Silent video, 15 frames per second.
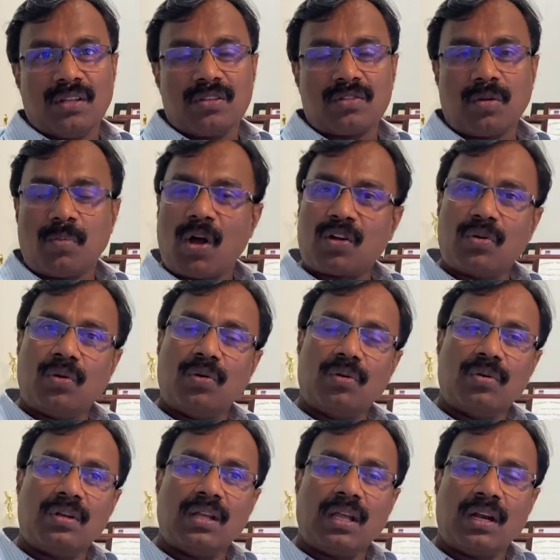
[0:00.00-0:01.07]
సో మాకు
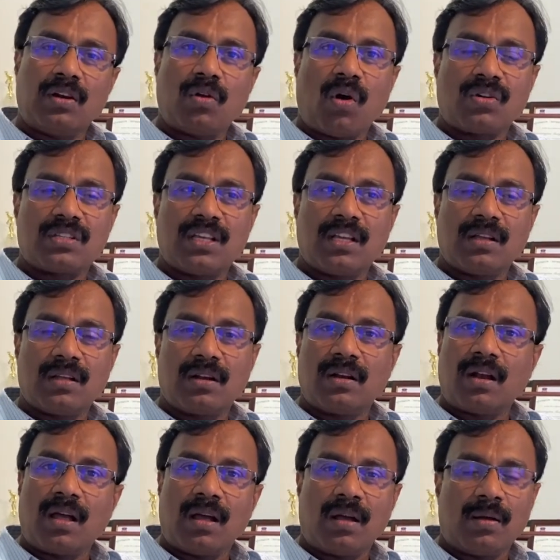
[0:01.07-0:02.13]
ఈ డాక్సింగ్
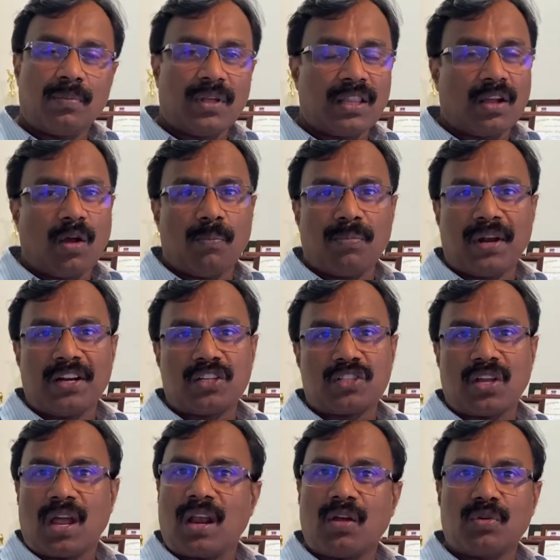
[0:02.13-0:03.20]
మీద కంప్లైంట్స్
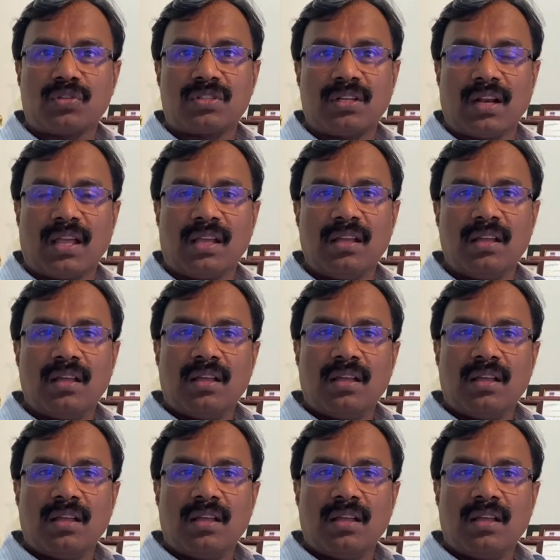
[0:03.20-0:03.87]
చాలా వస్తున్నాయి